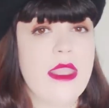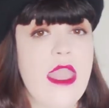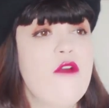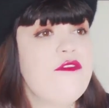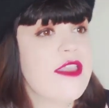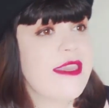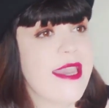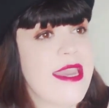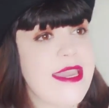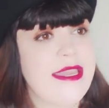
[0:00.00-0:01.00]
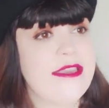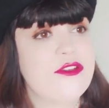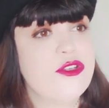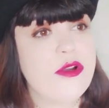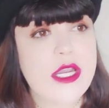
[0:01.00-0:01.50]
Eu fiquei
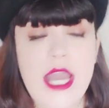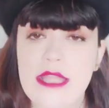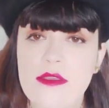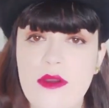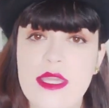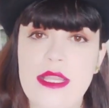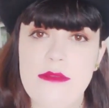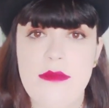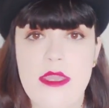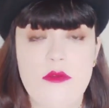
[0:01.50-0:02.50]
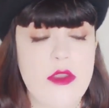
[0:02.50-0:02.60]
chocada com aquele e-mail.